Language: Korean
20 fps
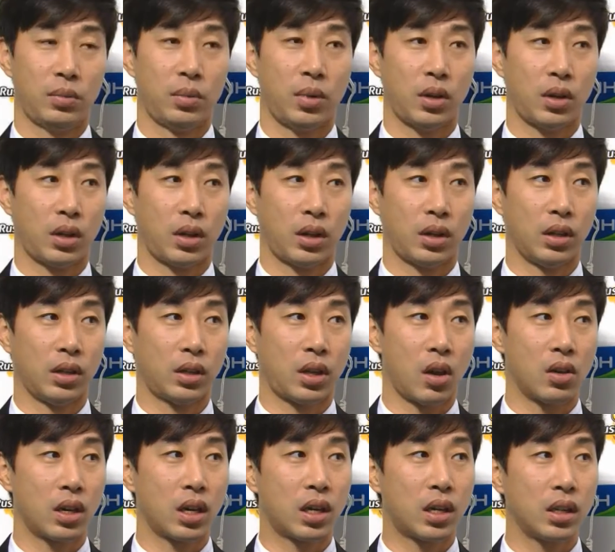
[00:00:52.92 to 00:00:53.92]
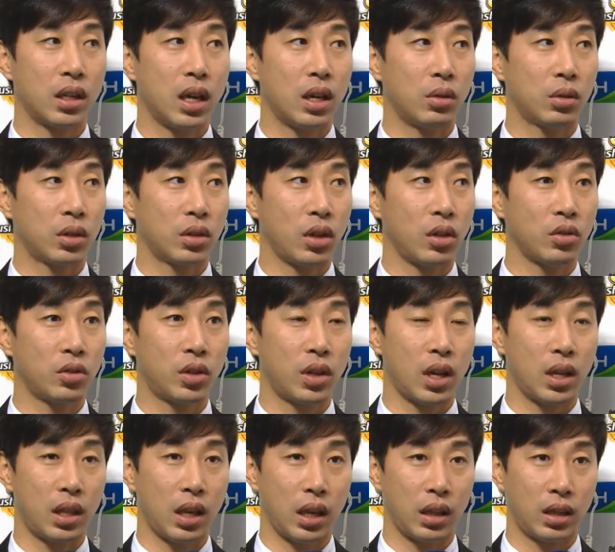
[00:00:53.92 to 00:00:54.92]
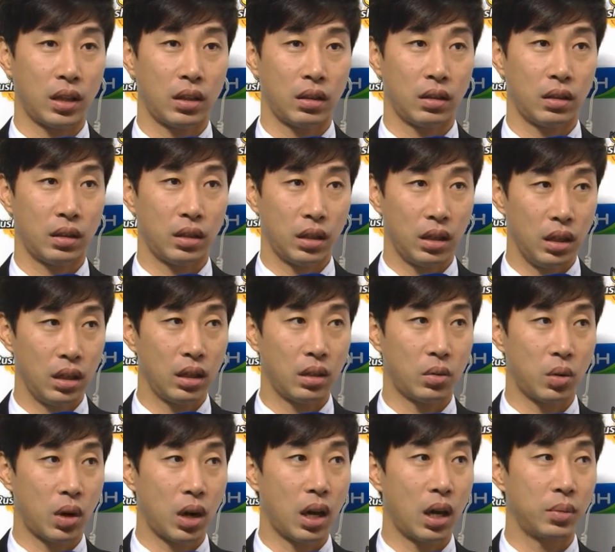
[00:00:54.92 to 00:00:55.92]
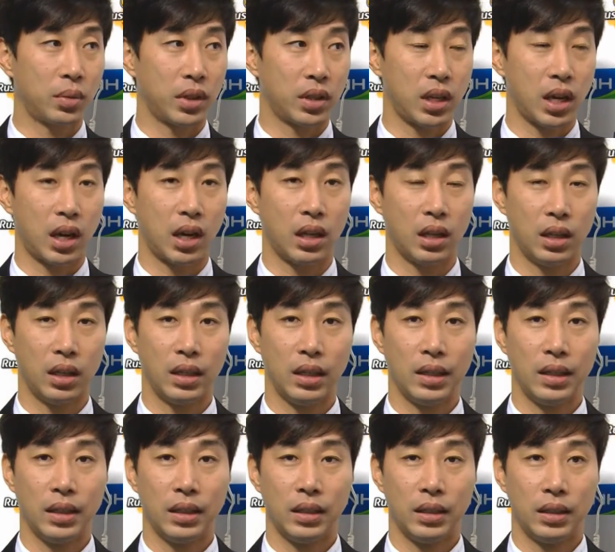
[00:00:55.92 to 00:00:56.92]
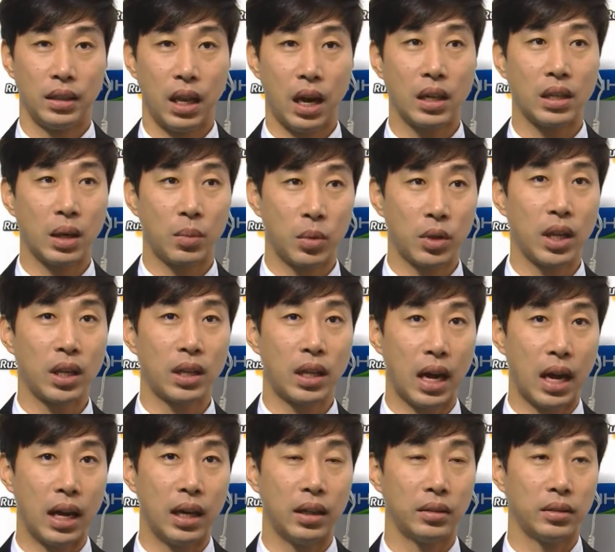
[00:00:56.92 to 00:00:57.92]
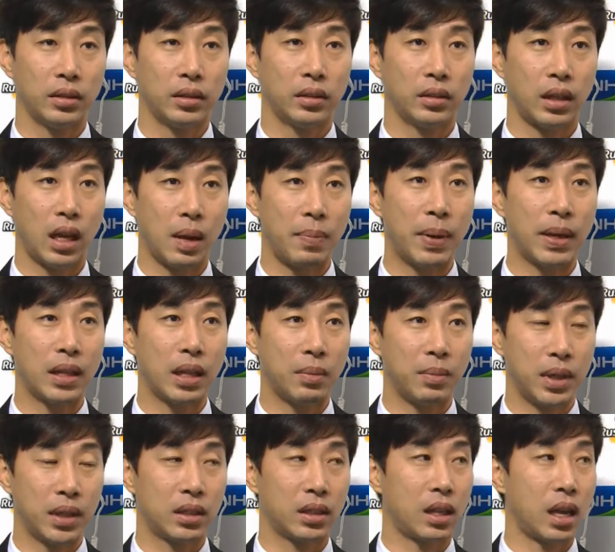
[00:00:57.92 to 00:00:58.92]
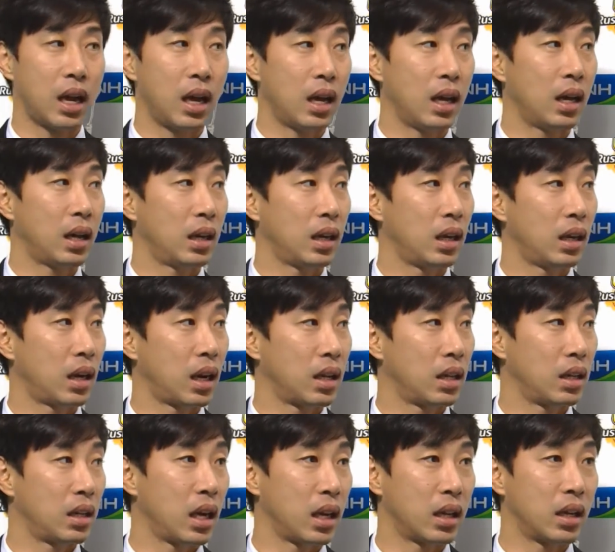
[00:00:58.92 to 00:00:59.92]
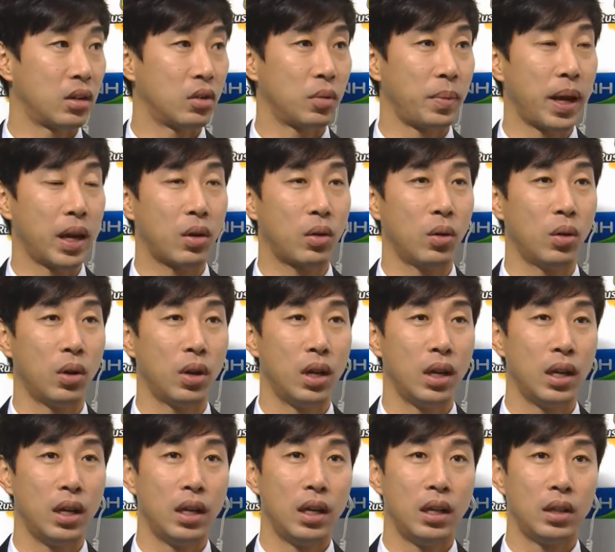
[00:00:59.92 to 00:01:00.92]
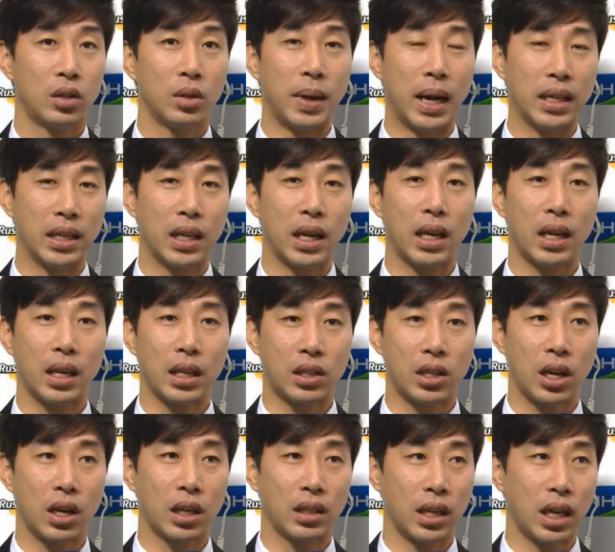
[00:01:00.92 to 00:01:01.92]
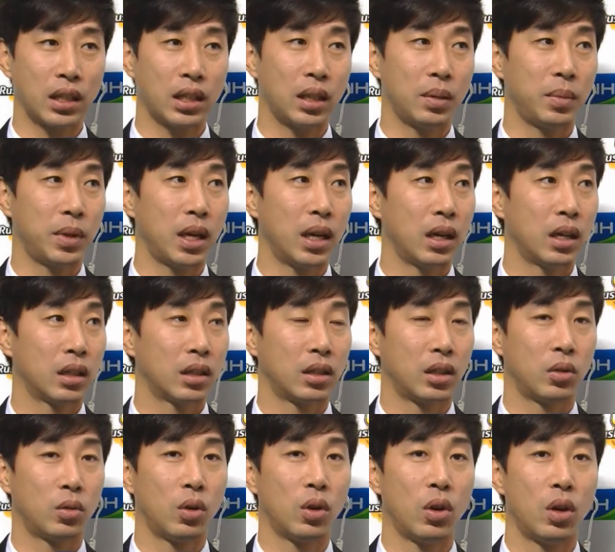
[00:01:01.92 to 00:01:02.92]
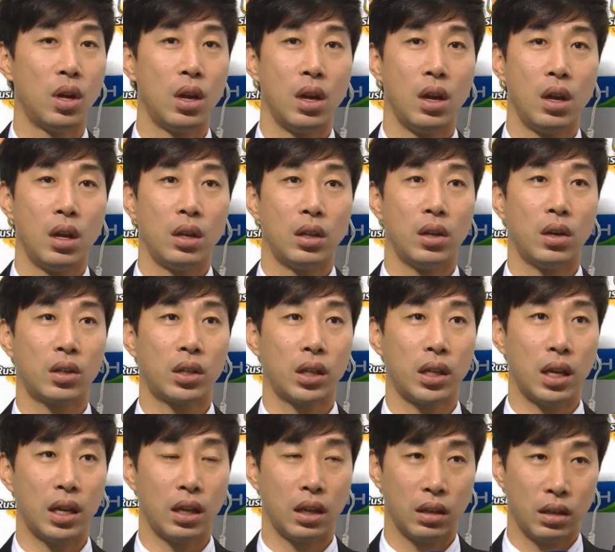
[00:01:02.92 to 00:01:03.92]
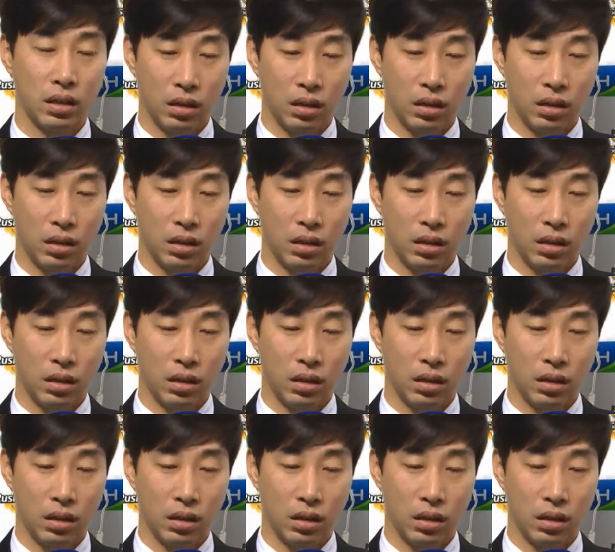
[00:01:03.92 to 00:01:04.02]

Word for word: 뭐 그 경기 끝나고도 선수들한테 일일이 돌아가면서 제가 내가 잘못했다. 내 판단 미스다라는 얘기를 좀 했고 좀 안일하게 대처한 게 사실입니다. 그리고 역시나